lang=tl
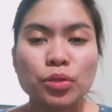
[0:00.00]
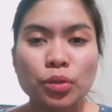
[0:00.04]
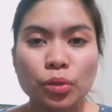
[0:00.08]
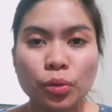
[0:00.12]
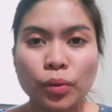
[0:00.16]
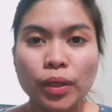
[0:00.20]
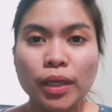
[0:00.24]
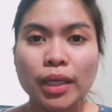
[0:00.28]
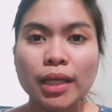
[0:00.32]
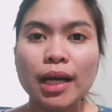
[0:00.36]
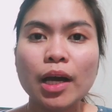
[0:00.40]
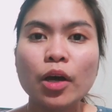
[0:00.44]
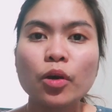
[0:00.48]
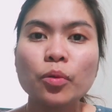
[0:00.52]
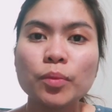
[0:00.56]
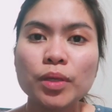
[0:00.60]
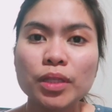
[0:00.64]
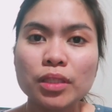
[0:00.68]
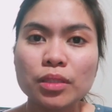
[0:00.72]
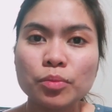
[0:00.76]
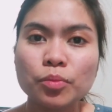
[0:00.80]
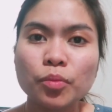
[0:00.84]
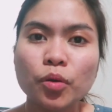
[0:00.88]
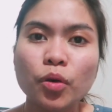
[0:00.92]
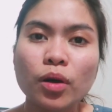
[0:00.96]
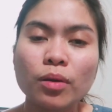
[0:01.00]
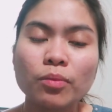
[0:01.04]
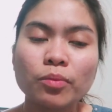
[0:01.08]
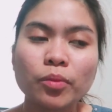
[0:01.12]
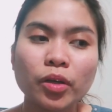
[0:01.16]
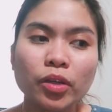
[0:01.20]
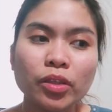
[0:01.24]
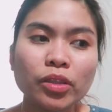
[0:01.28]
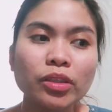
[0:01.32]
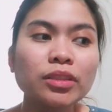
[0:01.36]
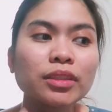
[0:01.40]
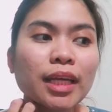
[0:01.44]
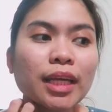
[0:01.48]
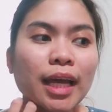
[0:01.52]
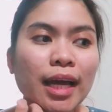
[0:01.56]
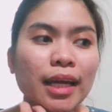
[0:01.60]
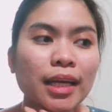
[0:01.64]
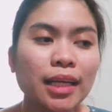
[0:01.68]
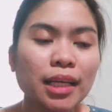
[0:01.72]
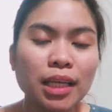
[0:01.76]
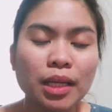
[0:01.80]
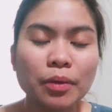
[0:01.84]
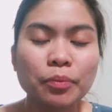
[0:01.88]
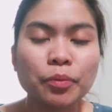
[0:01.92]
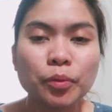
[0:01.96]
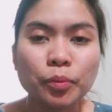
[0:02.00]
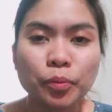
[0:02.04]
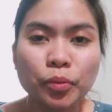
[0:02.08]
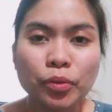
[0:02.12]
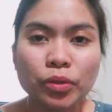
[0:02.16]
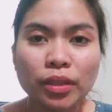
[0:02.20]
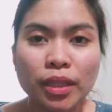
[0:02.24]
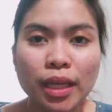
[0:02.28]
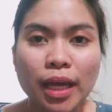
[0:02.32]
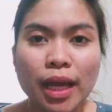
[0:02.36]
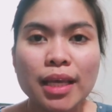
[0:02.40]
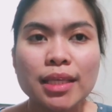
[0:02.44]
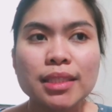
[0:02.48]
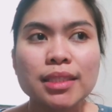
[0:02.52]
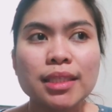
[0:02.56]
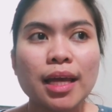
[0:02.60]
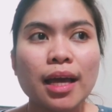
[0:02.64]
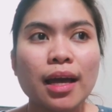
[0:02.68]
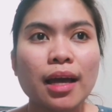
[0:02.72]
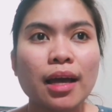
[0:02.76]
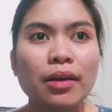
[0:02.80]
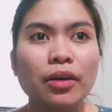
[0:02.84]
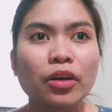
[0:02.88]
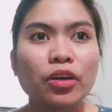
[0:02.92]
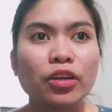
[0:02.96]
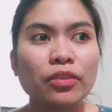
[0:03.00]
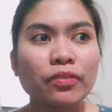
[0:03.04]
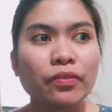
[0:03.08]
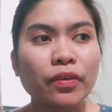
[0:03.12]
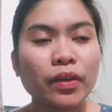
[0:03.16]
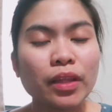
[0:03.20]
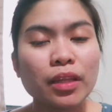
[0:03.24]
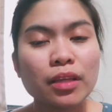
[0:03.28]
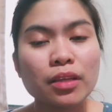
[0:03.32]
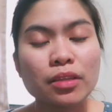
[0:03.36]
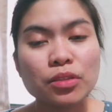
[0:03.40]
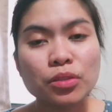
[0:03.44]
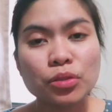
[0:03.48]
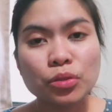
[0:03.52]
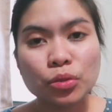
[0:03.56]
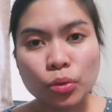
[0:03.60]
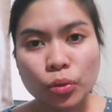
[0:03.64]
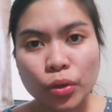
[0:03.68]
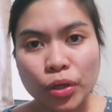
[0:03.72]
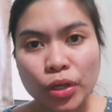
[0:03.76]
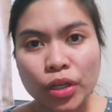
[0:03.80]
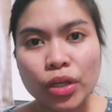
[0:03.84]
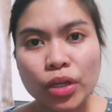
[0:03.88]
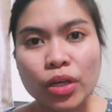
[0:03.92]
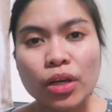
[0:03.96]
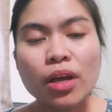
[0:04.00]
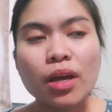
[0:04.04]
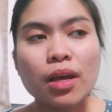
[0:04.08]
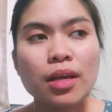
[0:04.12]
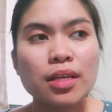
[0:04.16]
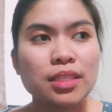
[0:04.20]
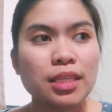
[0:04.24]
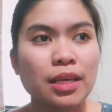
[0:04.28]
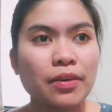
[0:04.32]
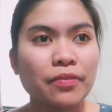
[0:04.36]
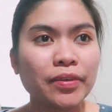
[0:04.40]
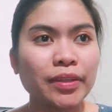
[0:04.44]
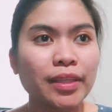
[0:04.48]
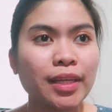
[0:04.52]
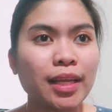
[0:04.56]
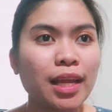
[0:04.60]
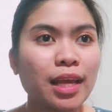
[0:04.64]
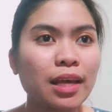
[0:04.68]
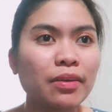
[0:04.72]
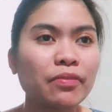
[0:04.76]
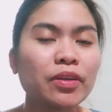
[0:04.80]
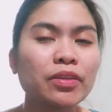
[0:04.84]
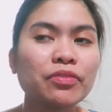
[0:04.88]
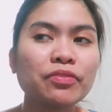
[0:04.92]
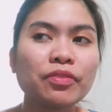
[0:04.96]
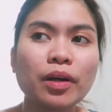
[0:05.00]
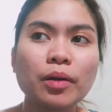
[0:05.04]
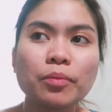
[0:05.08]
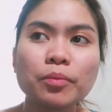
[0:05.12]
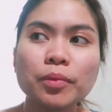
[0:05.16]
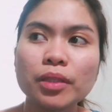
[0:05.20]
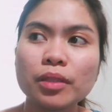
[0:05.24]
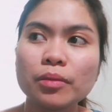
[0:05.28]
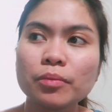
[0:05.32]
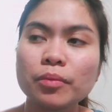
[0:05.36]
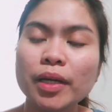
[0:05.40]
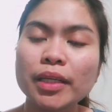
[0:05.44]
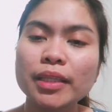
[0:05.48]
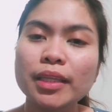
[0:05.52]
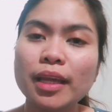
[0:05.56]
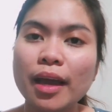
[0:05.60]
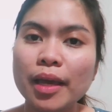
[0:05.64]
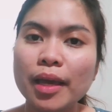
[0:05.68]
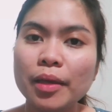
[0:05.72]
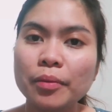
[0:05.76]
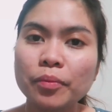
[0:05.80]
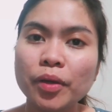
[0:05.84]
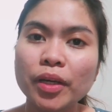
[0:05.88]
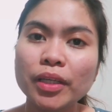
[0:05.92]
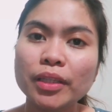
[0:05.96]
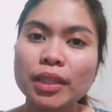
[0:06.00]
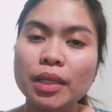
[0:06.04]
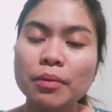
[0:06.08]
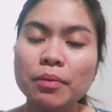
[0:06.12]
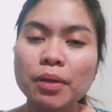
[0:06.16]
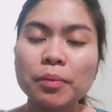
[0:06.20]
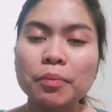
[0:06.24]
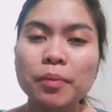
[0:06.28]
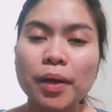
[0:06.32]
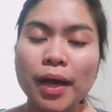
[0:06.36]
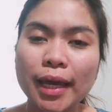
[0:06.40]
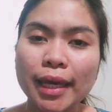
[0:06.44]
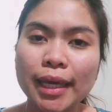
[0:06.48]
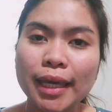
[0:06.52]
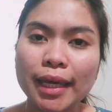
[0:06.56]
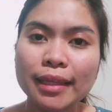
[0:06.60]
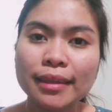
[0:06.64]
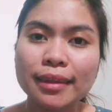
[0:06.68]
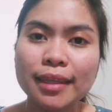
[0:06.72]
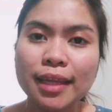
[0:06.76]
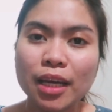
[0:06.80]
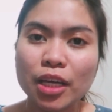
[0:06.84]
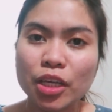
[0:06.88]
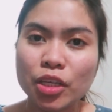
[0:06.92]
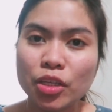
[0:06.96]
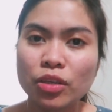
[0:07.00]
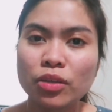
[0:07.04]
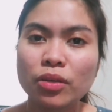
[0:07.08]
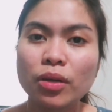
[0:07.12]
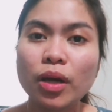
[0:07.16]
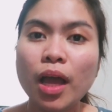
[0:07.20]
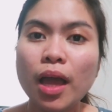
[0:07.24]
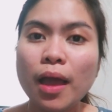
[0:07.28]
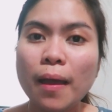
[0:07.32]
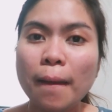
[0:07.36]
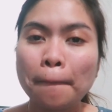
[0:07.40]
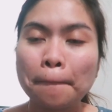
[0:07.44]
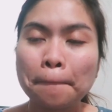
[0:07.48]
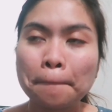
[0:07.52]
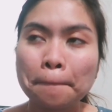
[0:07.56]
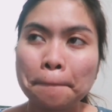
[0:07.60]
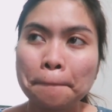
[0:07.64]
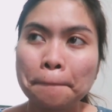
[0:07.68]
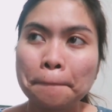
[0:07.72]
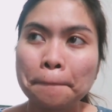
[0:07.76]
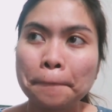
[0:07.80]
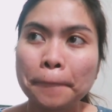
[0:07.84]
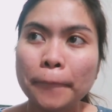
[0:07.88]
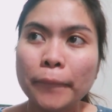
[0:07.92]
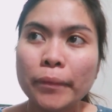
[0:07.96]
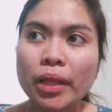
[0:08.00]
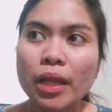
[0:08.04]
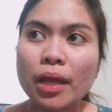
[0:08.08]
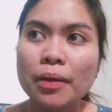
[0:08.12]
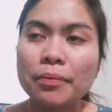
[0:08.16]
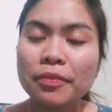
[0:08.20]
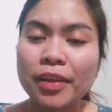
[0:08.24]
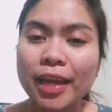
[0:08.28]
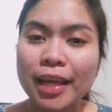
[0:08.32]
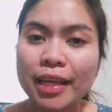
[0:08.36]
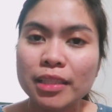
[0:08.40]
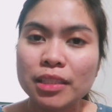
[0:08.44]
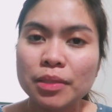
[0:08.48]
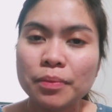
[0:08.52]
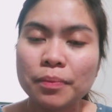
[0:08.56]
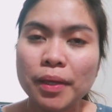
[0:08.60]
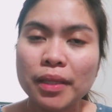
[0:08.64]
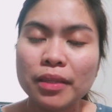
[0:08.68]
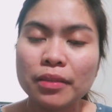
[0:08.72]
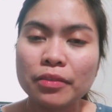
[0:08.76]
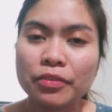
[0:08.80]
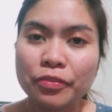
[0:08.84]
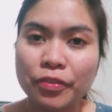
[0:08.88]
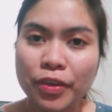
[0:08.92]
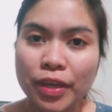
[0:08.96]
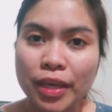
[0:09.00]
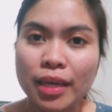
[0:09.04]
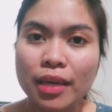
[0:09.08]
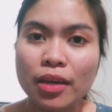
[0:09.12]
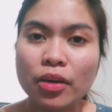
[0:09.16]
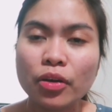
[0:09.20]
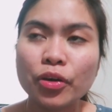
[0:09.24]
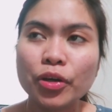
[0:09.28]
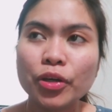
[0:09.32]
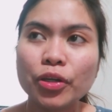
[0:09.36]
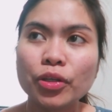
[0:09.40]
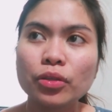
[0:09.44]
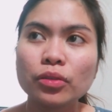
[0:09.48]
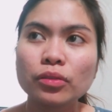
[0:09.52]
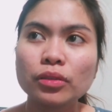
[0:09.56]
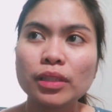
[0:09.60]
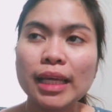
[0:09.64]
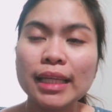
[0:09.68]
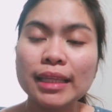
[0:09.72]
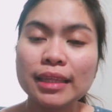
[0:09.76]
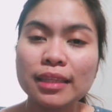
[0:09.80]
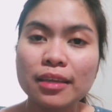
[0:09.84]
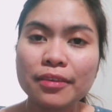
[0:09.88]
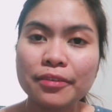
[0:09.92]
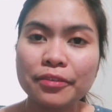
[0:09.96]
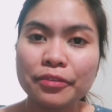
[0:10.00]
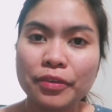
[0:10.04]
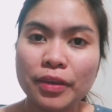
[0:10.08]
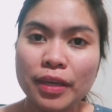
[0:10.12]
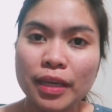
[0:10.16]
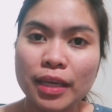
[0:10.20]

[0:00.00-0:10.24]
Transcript: So, ikaw mismo ang voluntary na pupunta sa convenience store, 7-Eleven, Family Mart, High na magbayad ng iyong um, placement fee or yung lending